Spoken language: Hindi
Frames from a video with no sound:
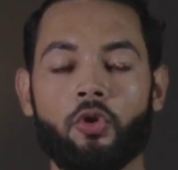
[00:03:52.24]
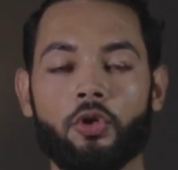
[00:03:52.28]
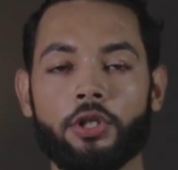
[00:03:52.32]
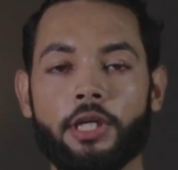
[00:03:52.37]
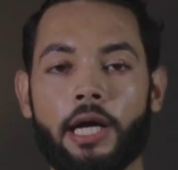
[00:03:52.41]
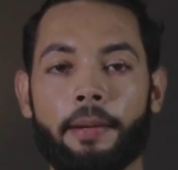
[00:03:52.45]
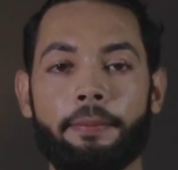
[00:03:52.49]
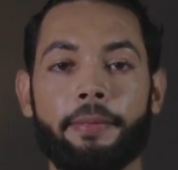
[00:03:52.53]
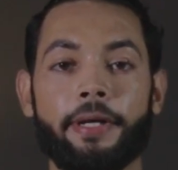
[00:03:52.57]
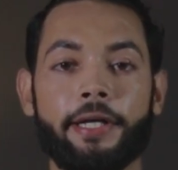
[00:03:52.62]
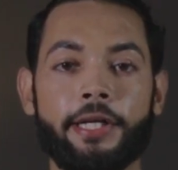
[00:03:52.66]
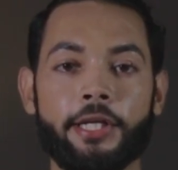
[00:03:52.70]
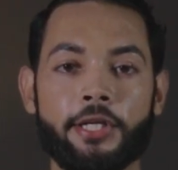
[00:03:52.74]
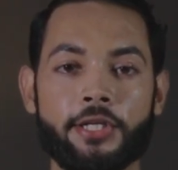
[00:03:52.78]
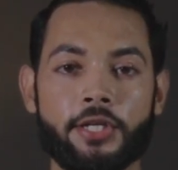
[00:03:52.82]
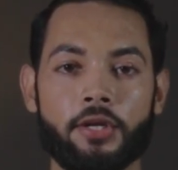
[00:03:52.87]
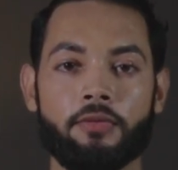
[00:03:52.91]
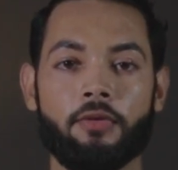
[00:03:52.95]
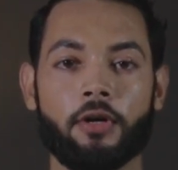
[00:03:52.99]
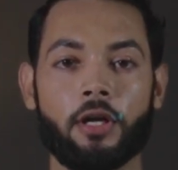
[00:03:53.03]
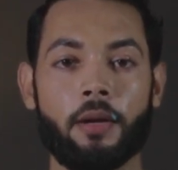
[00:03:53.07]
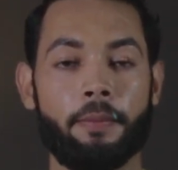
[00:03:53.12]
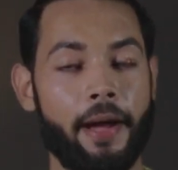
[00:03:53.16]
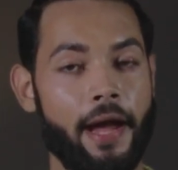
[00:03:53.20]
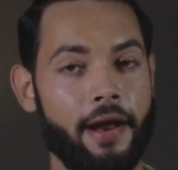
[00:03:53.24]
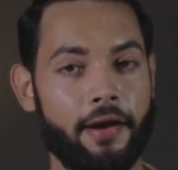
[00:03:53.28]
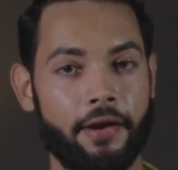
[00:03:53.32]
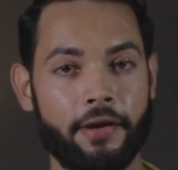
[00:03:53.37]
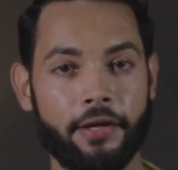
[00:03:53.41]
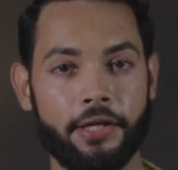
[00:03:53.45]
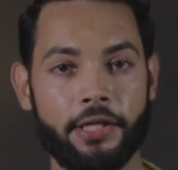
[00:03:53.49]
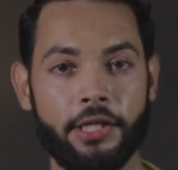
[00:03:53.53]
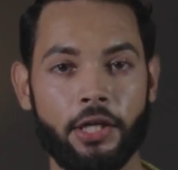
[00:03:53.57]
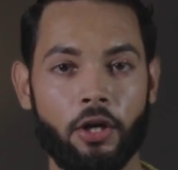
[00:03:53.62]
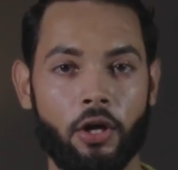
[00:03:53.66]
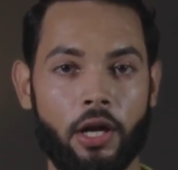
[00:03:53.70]
करो कि आपने टी शर्ट वगैरह पहन
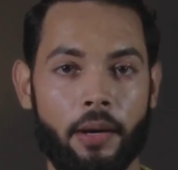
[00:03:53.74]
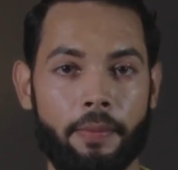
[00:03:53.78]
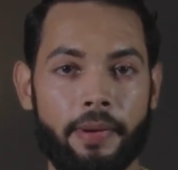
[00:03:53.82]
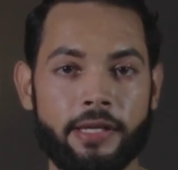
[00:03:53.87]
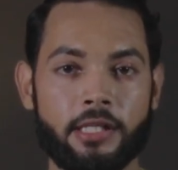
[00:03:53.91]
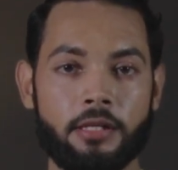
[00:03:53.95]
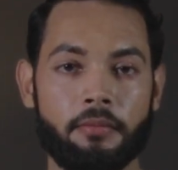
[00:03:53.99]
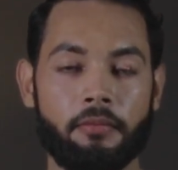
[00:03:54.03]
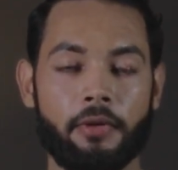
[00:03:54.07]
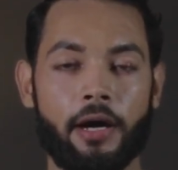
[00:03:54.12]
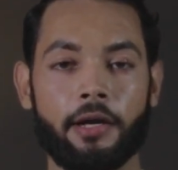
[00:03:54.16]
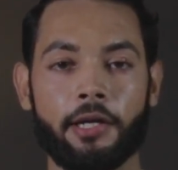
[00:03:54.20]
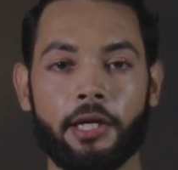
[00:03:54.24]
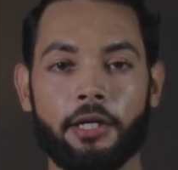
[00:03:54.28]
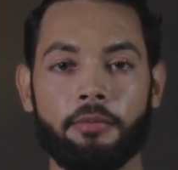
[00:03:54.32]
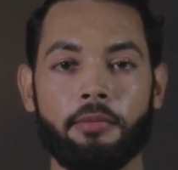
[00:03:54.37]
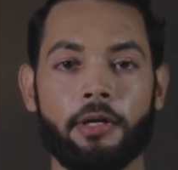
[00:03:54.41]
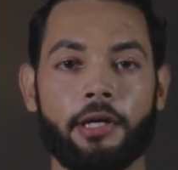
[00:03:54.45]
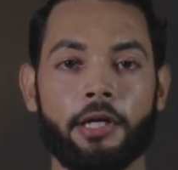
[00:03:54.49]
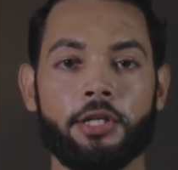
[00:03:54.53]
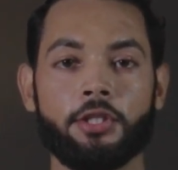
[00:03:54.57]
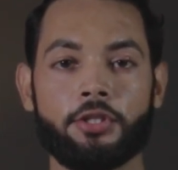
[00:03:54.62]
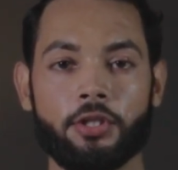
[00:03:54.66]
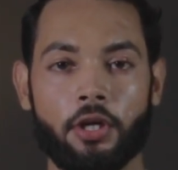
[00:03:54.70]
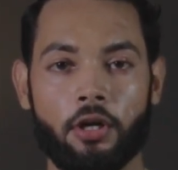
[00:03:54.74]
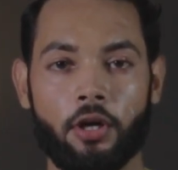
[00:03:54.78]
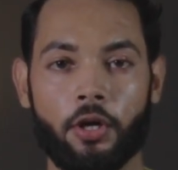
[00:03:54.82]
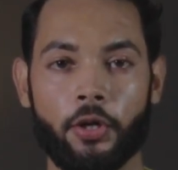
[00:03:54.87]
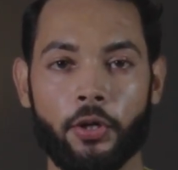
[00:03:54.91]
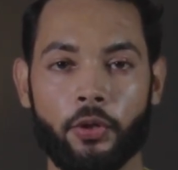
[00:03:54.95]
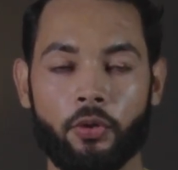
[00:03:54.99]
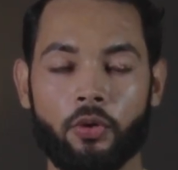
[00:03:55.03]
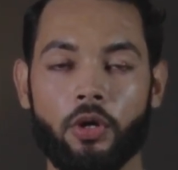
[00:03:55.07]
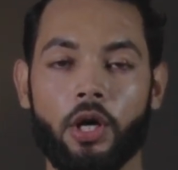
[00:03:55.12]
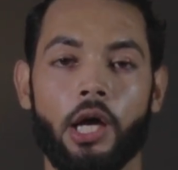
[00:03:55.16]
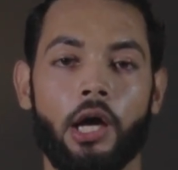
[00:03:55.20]
रखी है और आप ऐसे मार्केट में कहीं चल
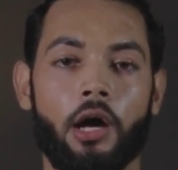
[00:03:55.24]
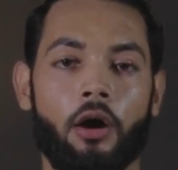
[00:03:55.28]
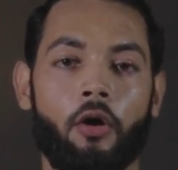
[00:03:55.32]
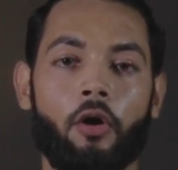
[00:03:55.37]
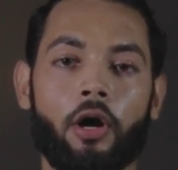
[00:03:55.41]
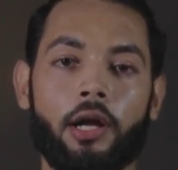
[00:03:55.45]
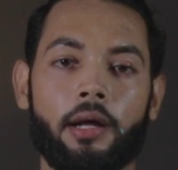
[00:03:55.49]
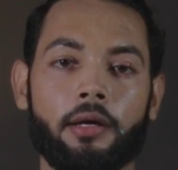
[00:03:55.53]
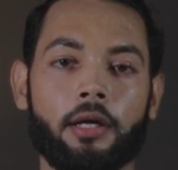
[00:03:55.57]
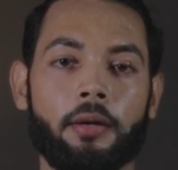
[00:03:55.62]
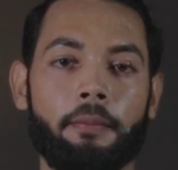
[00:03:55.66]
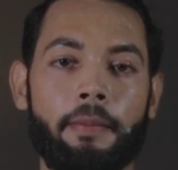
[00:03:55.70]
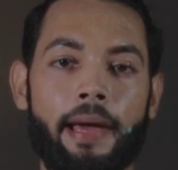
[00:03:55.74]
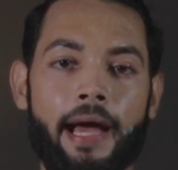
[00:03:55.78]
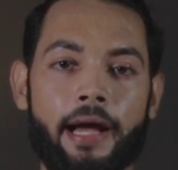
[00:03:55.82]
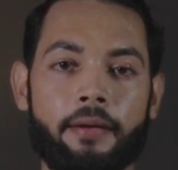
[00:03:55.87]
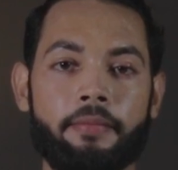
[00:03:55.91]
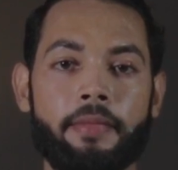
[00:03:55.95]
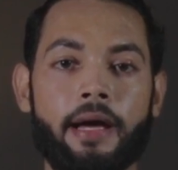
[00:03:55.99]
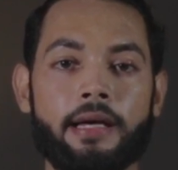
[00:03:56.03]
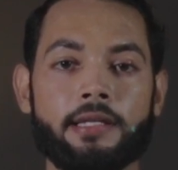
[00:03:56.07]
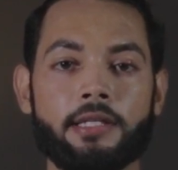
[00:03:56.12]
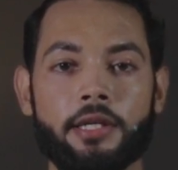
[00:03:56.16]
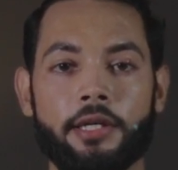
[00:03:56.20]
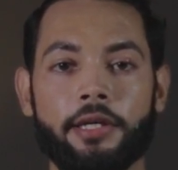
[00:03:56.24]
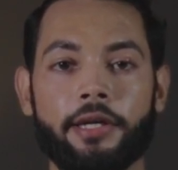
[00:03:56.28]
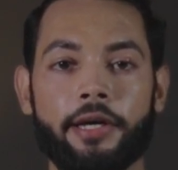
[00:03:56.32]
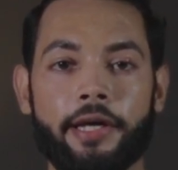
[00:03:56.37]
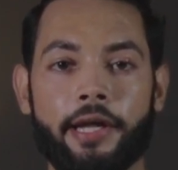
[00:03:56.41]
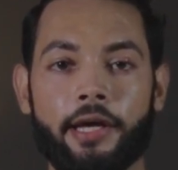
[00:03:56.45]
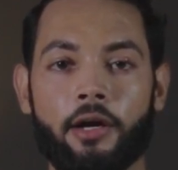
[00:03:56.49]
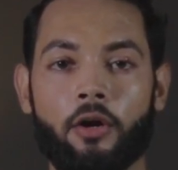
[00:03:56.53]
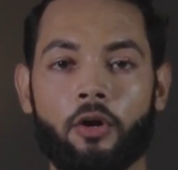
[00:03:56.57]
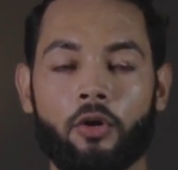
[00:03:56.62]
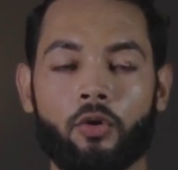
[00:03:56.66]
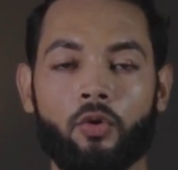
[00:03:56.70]
रहे हो और आपके बैक में ऐसे
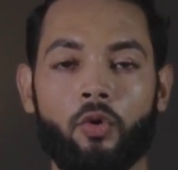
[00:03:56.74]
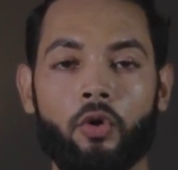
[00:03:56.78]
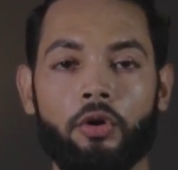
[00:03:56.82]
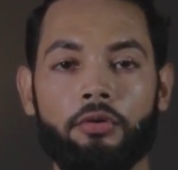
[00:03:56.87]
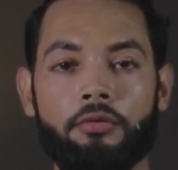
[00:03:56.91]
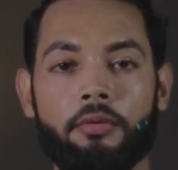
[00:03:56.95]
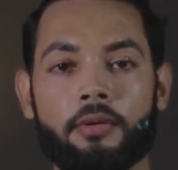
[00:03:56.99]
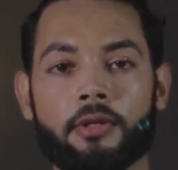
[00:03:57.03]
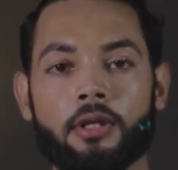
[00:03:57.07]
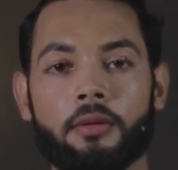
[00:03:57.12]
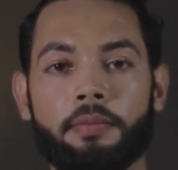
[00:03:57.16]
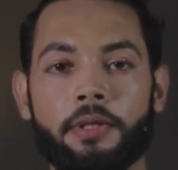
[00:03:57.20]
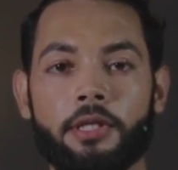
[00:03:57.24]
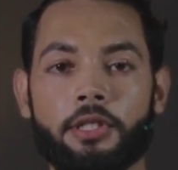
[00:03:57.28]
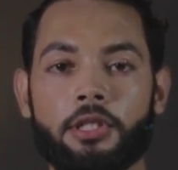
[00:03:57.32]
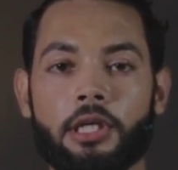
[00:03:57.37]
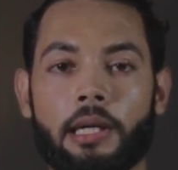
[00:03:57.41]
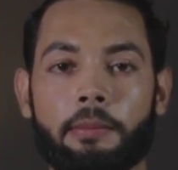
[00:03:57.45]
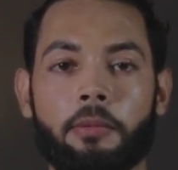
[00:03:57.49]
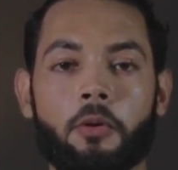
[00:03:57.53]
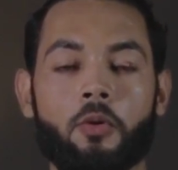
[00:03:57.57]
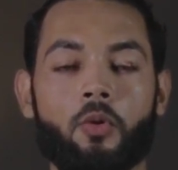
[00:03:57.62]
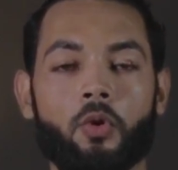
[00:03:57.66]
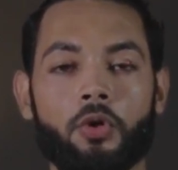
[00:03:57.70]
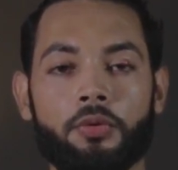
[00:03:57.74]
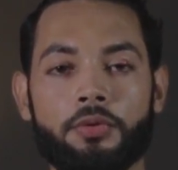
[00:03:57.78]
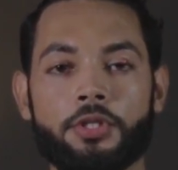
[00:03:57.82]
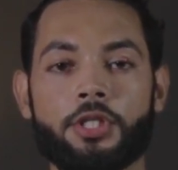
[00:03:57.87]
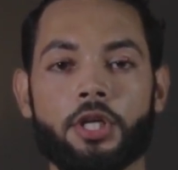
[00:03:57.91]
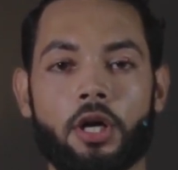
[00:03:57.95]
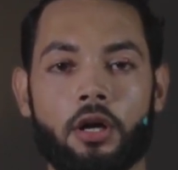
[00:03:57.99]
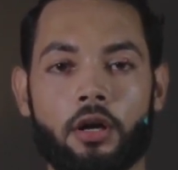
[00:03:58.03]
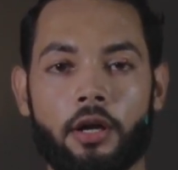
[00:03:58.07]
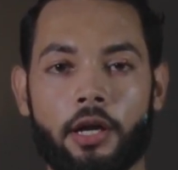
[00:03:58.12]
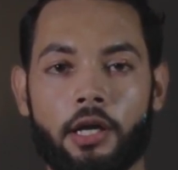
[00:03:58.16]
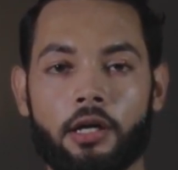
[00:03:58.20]
हेयर हैं और कोई भी मतलब पीछे आपको कोई भी
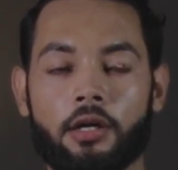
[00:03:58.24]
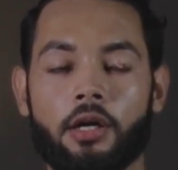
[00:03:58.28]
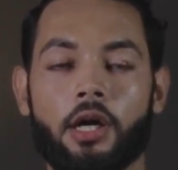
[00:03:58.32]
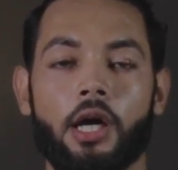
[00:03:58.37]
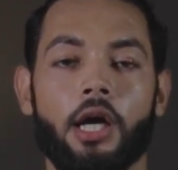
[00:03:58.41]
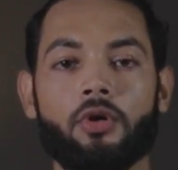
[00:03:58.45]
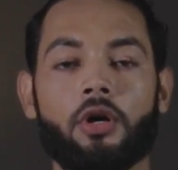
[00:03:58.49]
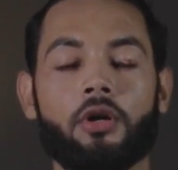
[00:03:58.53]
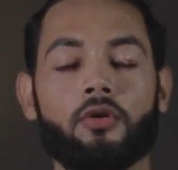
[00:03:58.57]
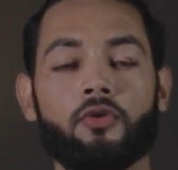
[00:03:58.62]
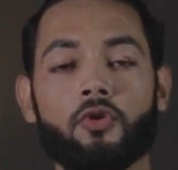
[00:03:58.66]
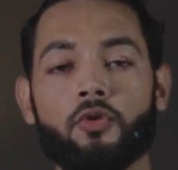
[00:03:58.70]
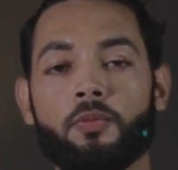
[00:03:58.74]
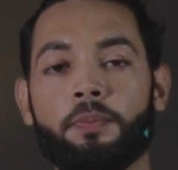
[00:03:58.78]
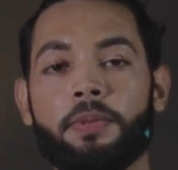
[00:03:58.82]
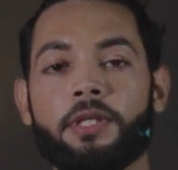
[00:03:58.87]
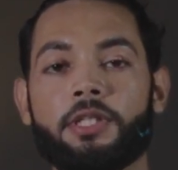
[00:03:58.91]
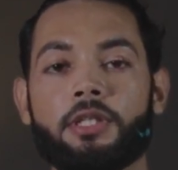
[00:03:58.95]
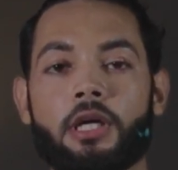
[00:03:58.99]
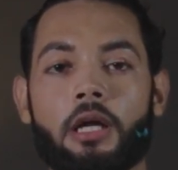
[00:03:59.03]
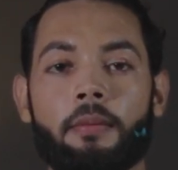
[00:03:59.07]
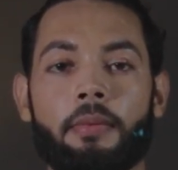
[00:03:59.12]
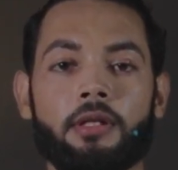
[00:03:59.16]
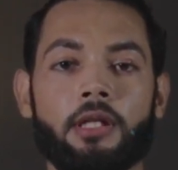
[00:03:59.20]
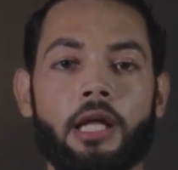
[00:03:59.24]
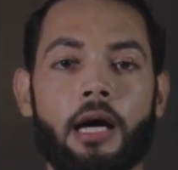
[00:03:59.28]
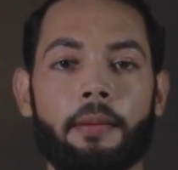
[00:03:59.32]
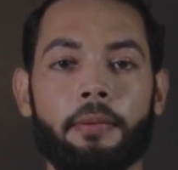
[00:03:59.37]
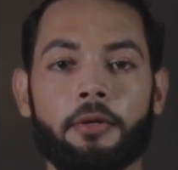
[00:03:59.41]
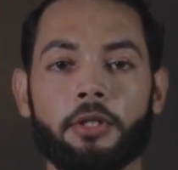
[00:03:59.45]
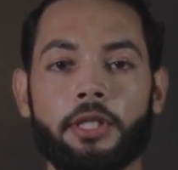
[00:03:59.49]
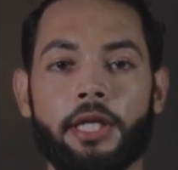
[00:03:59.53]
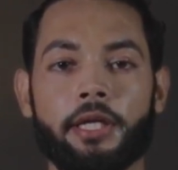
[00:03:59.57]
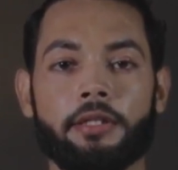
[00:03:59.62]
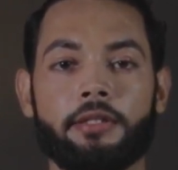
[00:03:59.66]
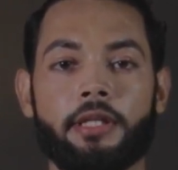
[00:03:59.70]
चल रहा है ना तो अगर वो पीछे का बंदा
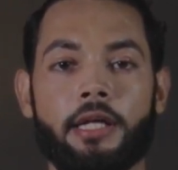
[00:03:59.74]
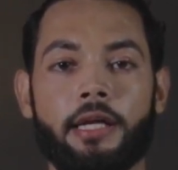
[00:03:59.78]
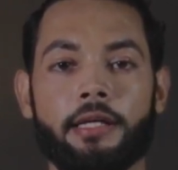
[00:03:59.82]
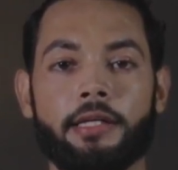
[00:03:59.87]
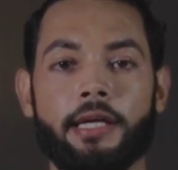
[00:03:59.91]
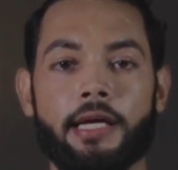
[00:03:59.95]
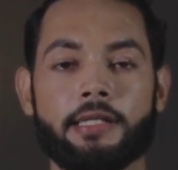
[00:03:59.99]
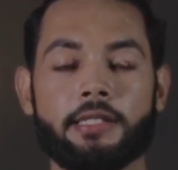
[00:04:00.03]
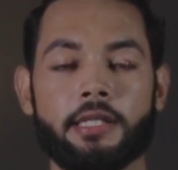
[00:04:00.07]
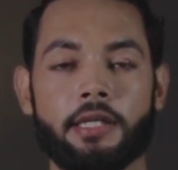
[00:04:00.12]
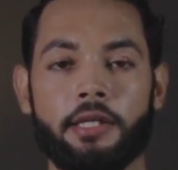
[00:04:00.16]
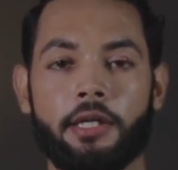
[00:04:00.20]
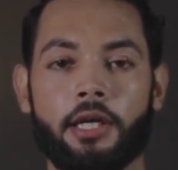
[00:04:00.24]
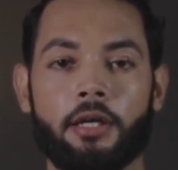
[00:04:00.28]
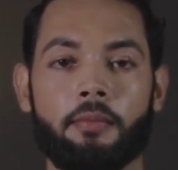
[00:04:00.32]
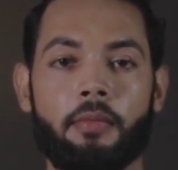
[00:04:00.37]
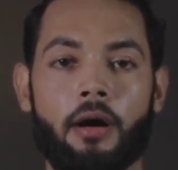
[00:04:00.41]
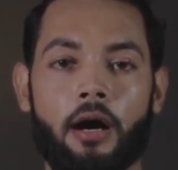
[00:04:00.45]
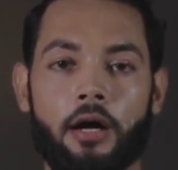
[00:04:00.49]
आपको देखता है ना कि ऐसे हेयर